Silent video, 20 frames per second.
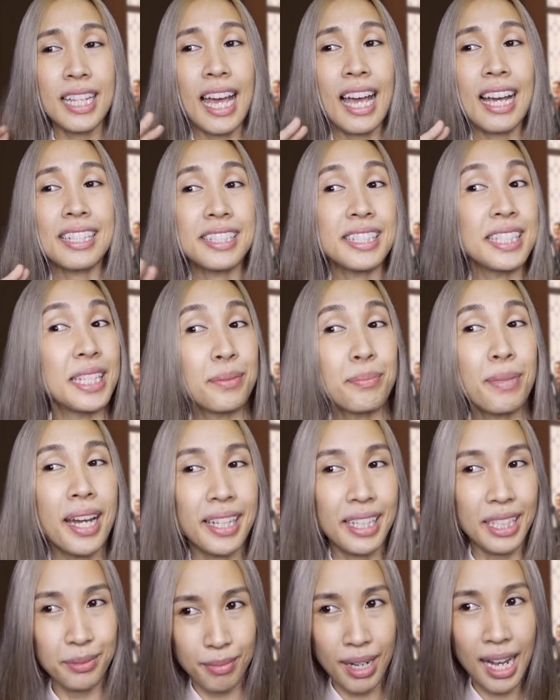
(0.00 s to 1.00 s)
ทาสีใหม่
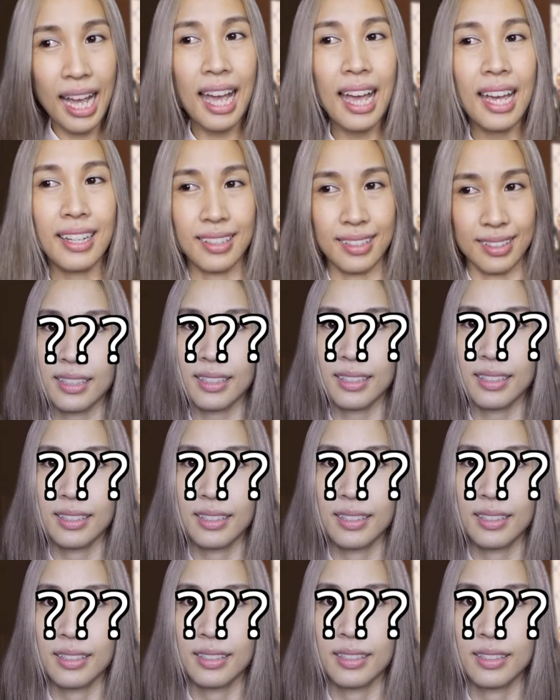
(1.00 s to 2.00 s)
ทั้งบ้าน
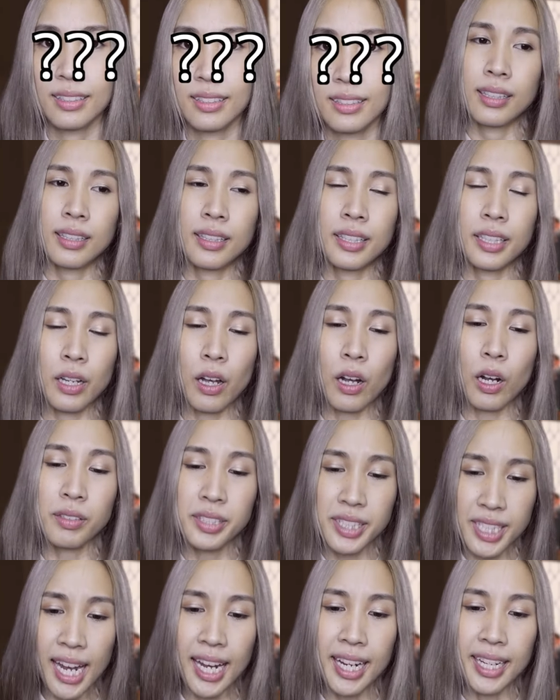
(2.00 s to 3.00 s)
นี่ก็เข้า
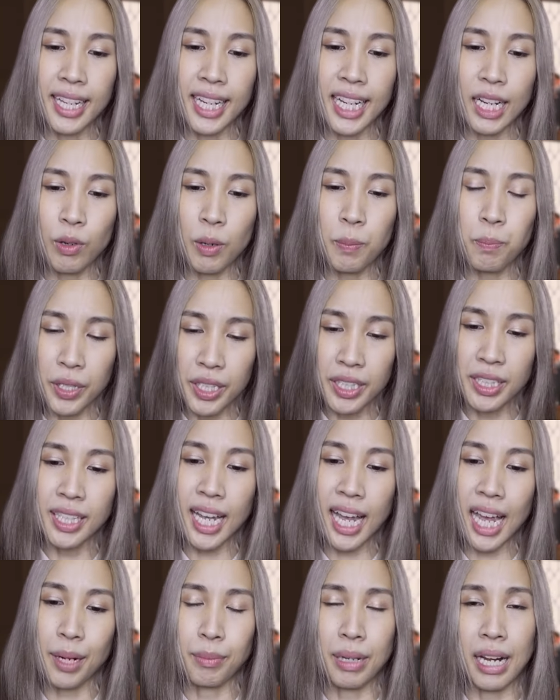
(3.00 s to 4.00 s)
ใจนะคะว่าปริ้น
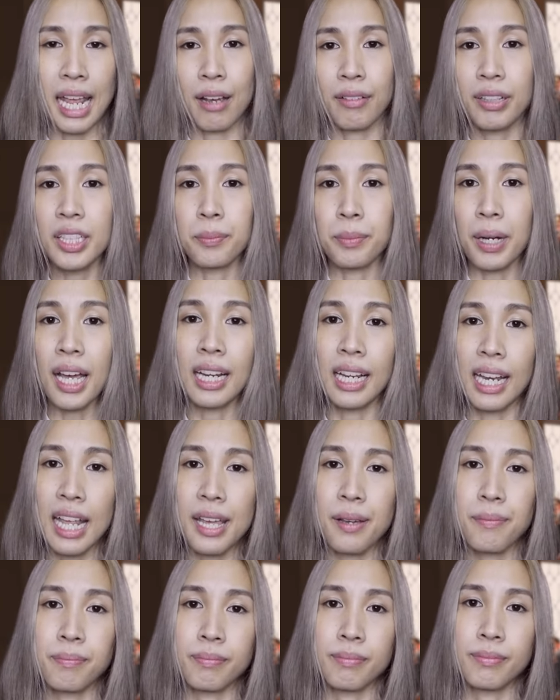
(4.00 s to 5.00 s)
งานมาแล้ว หนึ่งพัน
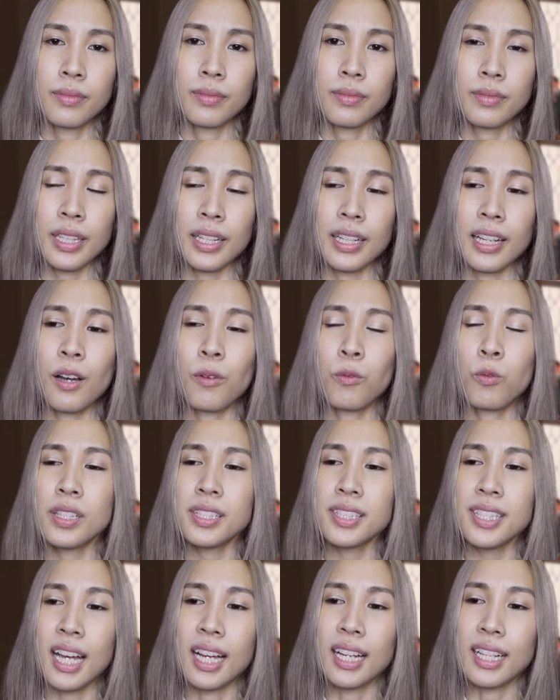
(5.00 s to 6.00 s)
เล่มแต่คำว่า
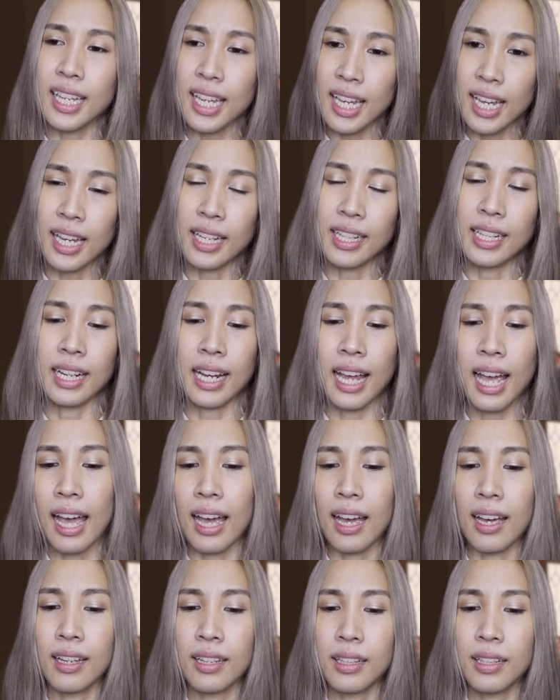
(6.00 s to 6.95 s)
สังเกตอะค่ะ